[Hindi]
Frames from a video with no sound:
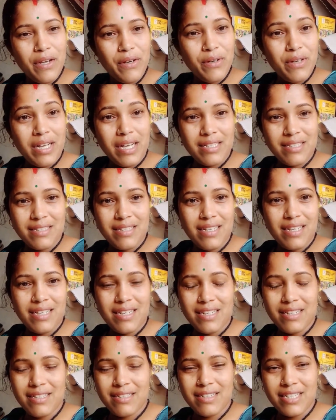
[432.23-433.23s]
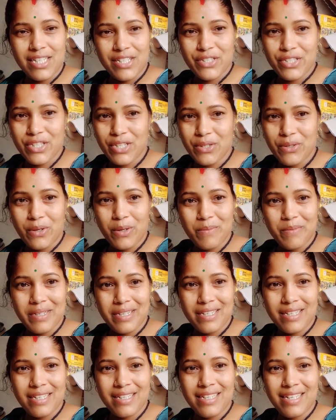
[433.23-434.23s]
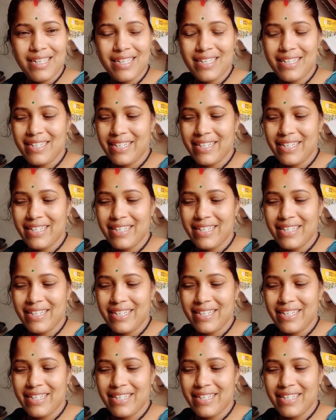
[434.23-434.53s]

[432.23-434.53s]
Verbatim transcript: और आज से एक टेंशन और बढ़ गई है